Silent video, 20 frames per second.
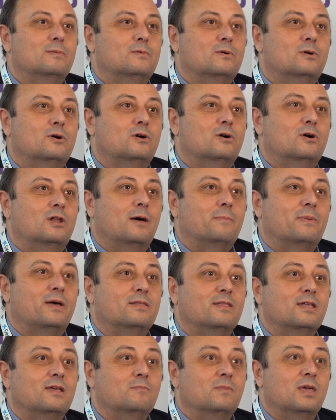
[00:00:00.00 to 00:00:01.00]
con la
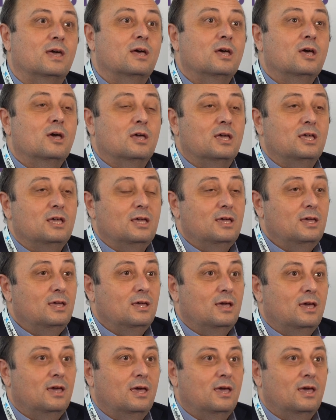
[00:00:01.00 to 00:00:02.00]
pandemia
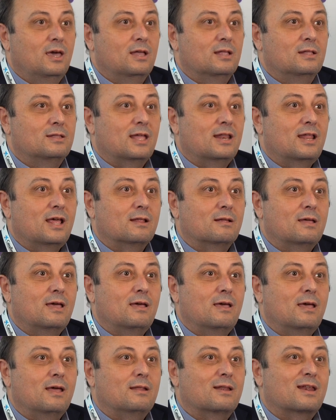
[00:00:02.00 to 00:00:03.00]
y
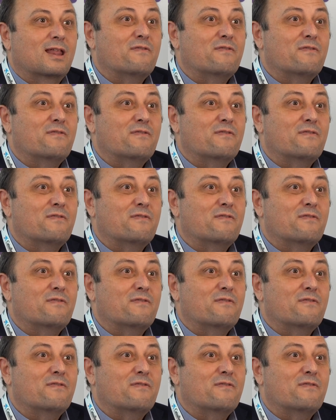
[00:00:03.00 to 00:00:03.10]
tener